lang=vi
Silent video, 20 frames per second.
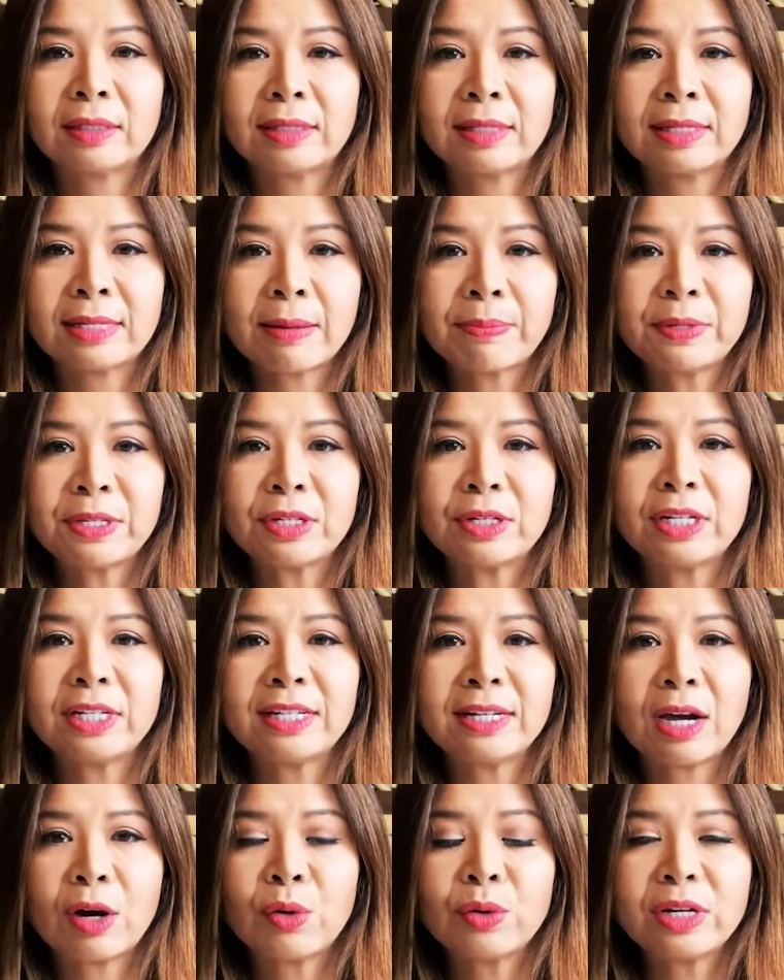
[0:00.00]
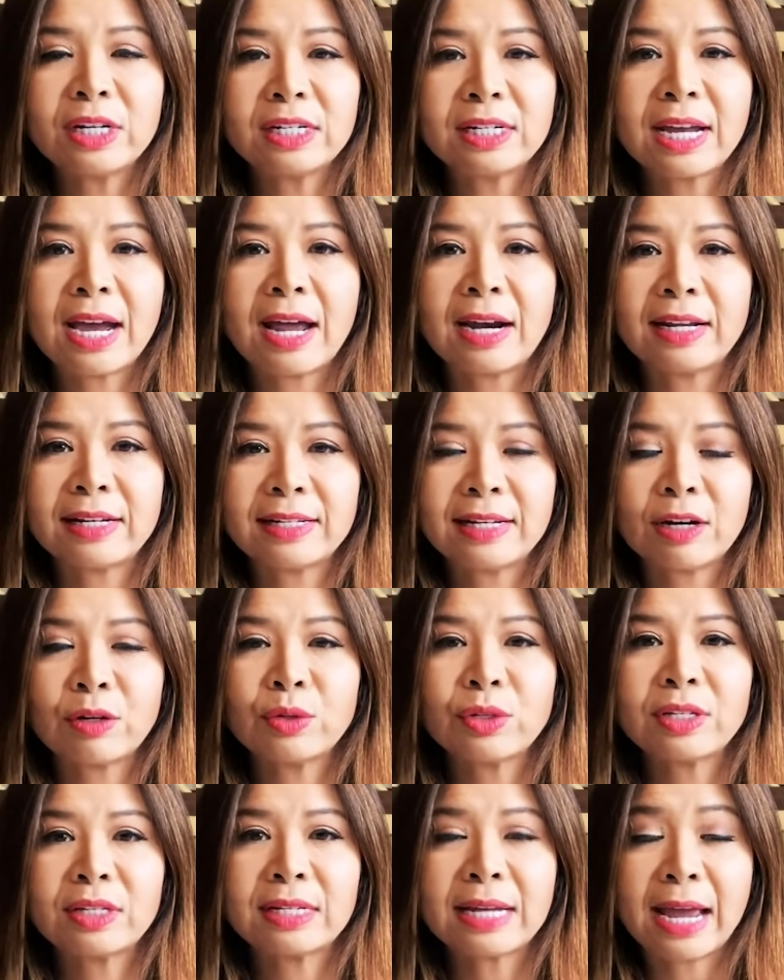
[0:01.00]
sắp sửa cháu đi ra là cháu
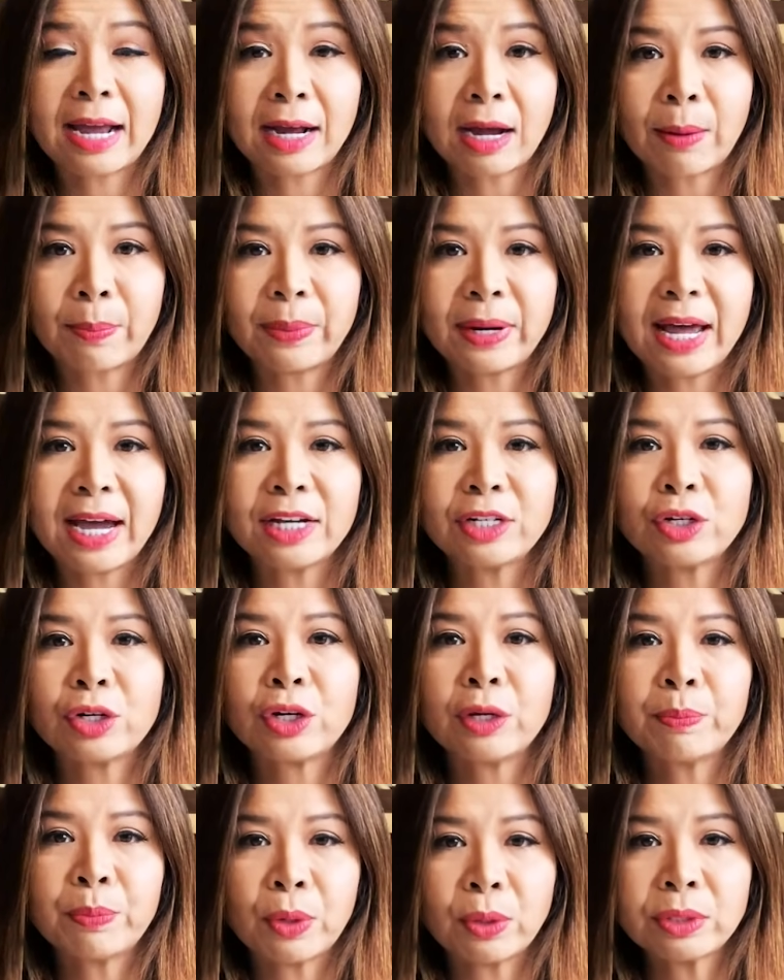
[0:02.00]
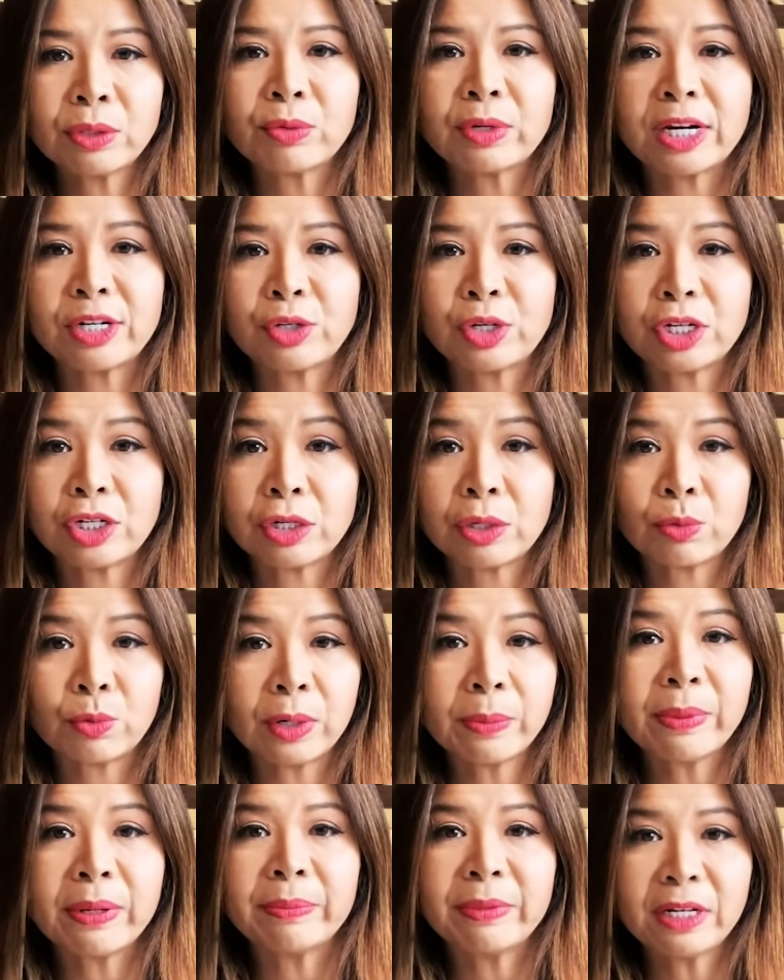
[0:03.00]
đang apply cho cái post graduation work
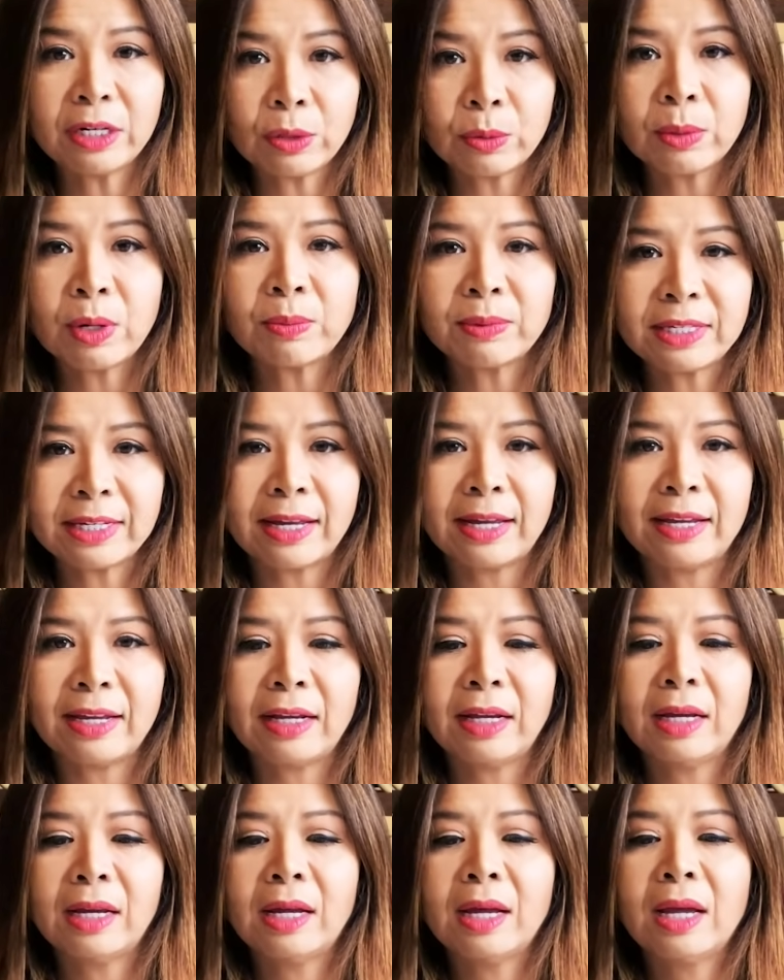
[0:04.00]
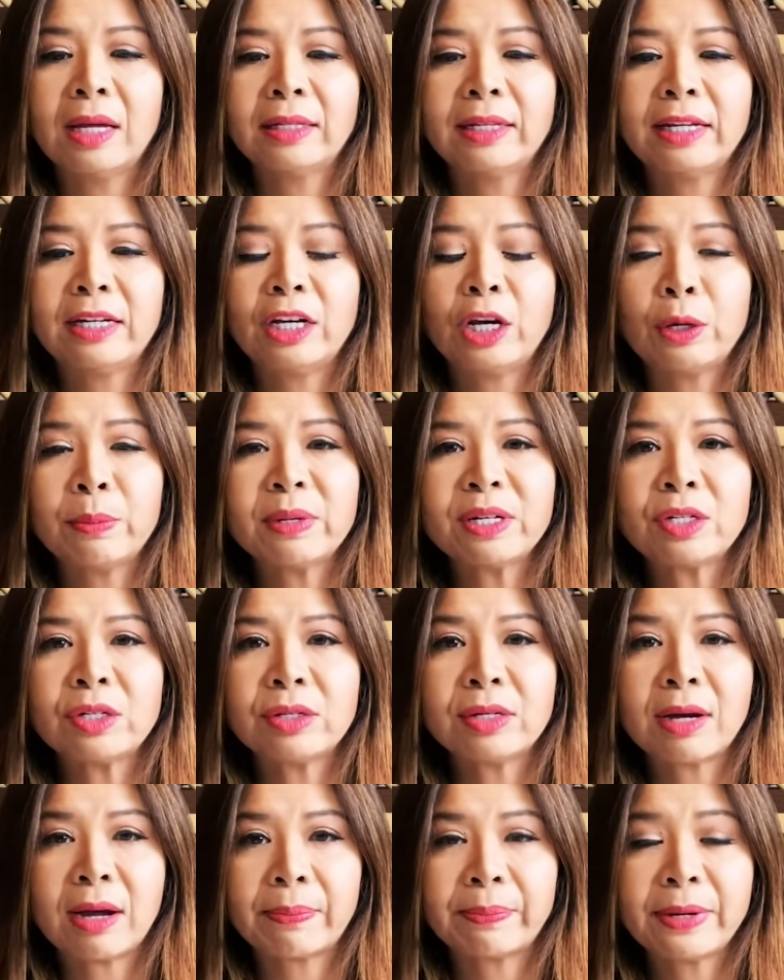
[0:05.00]
permit đúng không chị? Thì nếu mà
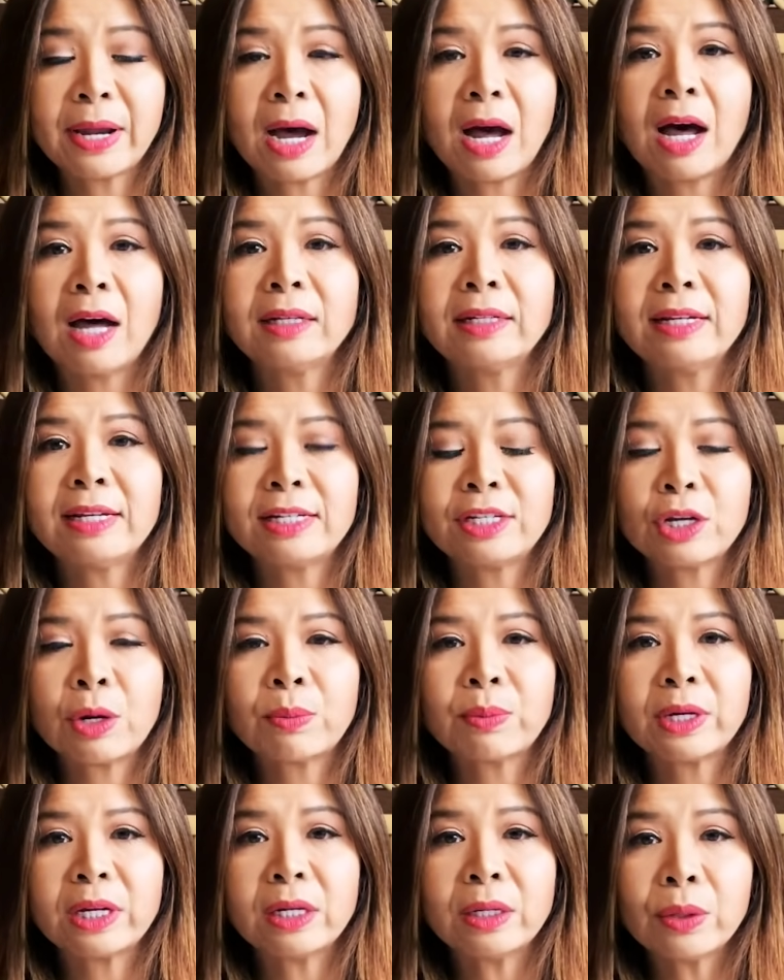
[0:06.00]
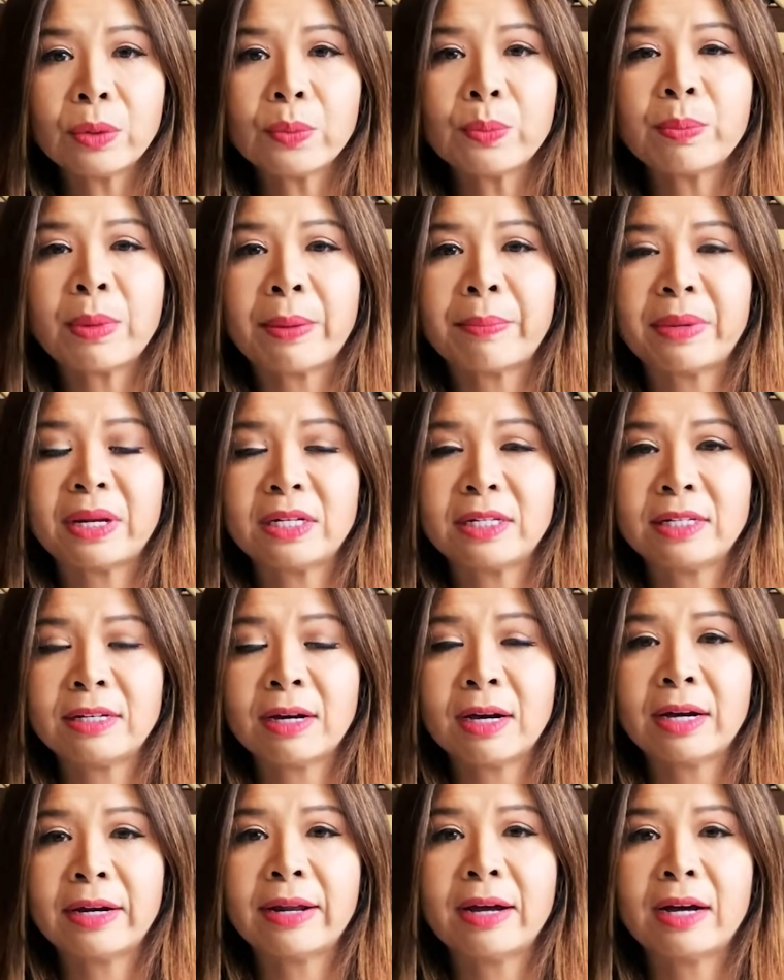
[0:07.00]
trường hợp đó thì trong cái lúc mà mình
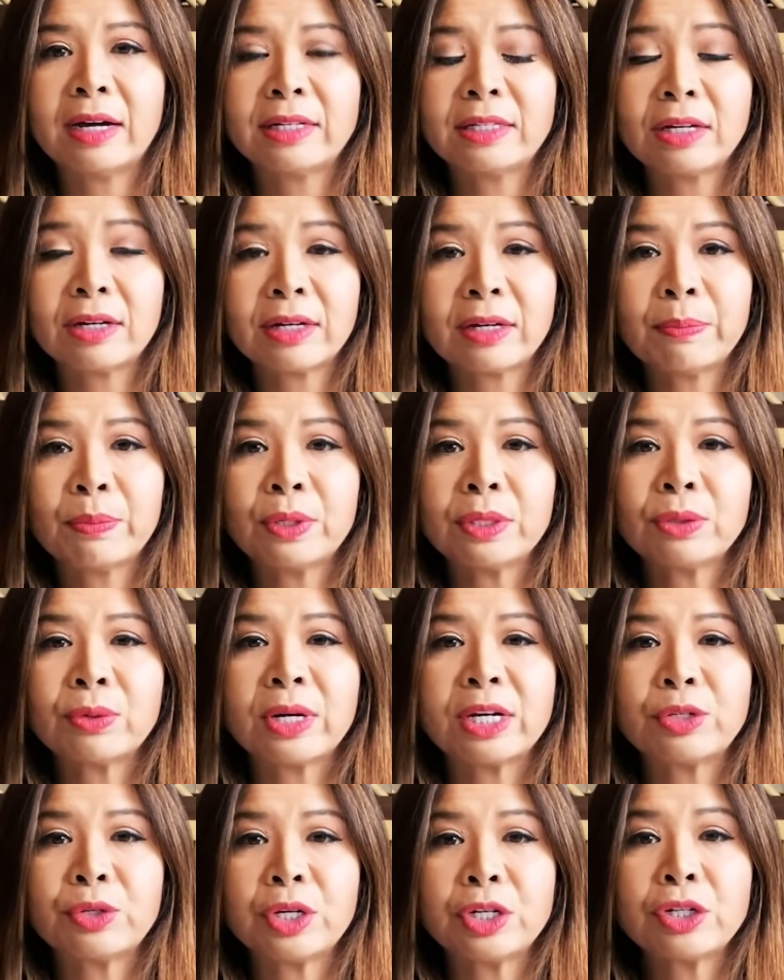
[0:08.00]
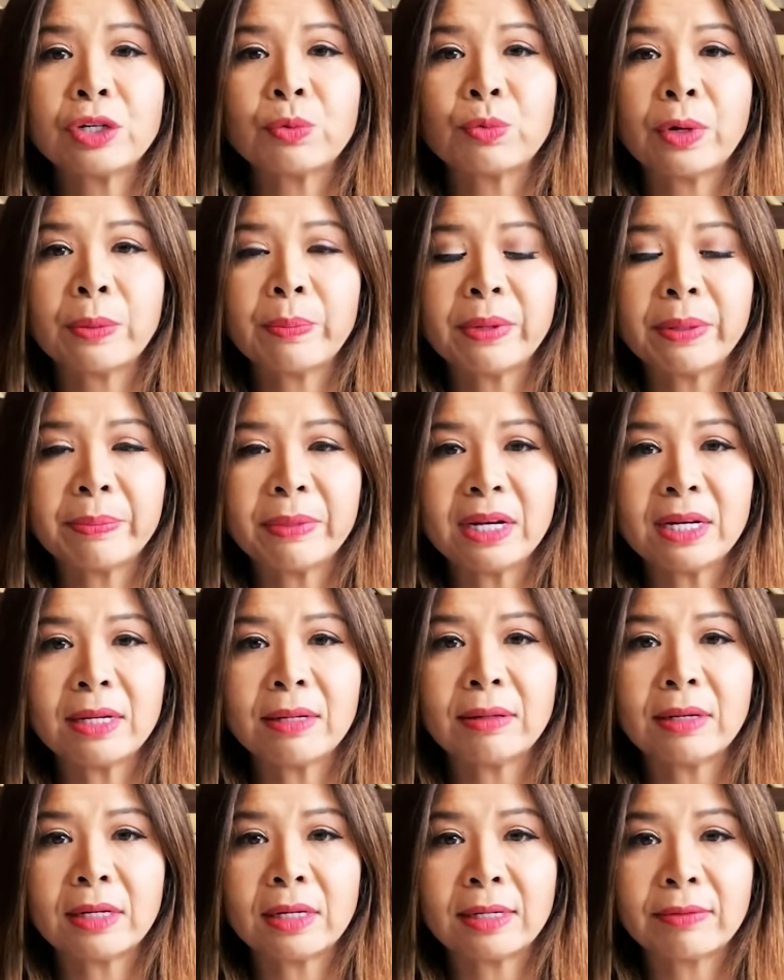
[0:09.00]
chờ đợi cho cái post graduation work permit
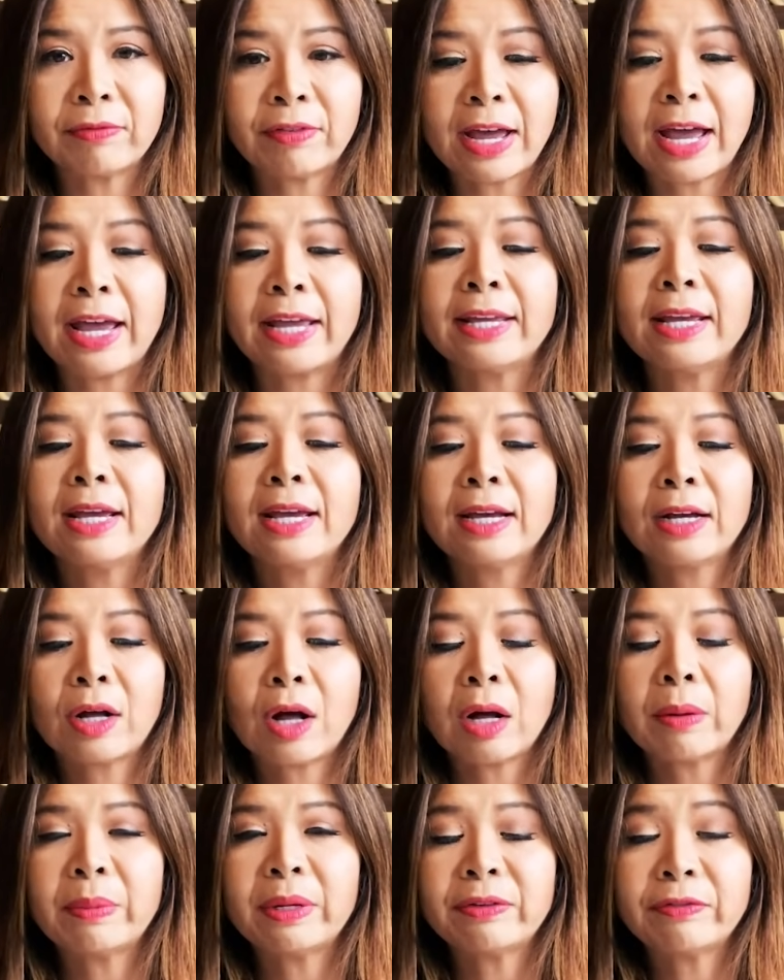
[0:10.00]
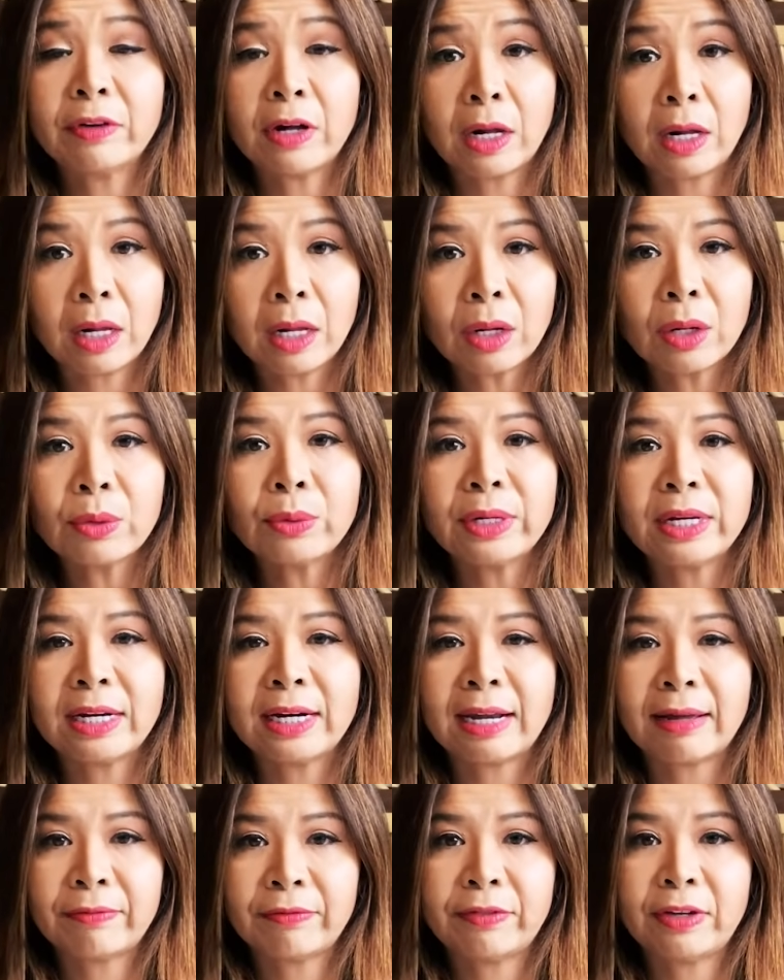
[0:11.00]
về, con mình vẫn có quyền
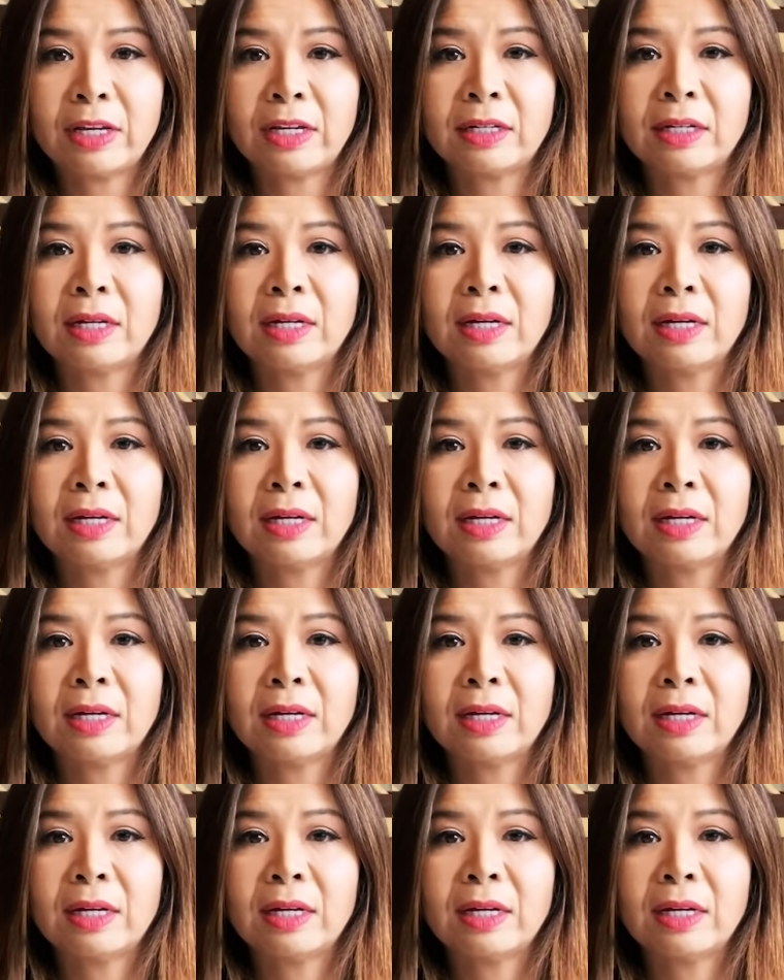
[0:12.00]
làm việc